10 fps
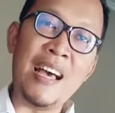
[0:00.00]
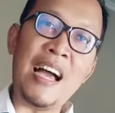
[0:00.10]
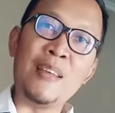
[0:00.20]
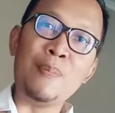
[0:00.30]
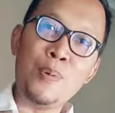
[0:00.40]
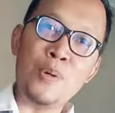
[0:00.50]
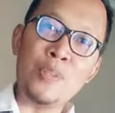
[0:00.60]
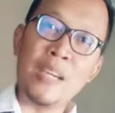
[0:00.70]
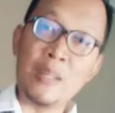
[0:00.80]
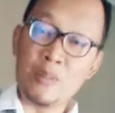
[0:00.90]
iPhone
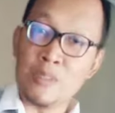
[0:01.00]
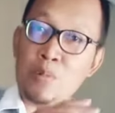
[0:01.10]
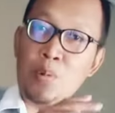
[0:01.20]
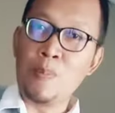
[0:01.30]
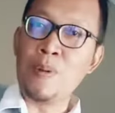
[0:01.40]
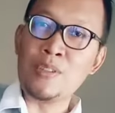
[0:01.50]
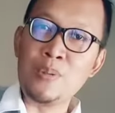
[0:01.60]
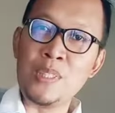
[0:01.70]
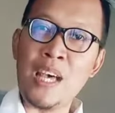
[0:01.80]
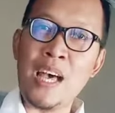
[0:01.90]
yang harusnya 12
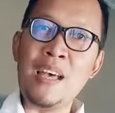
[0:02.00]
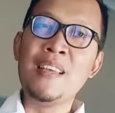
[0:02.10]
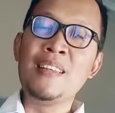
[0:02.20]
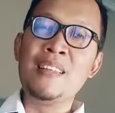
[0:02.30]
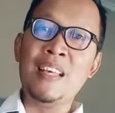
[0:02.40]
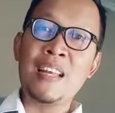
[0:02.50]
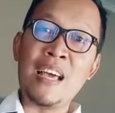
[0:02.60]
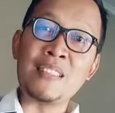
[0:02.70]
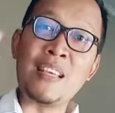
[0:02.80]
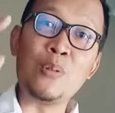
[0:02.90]
juta
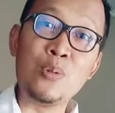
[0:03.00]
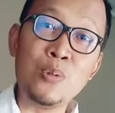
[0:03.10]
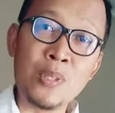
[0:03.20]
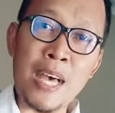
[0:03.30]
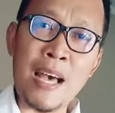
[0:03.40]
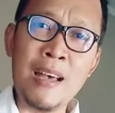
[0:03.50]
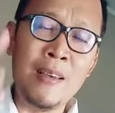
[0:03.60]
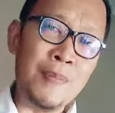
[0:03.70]
dilelang 1 juta.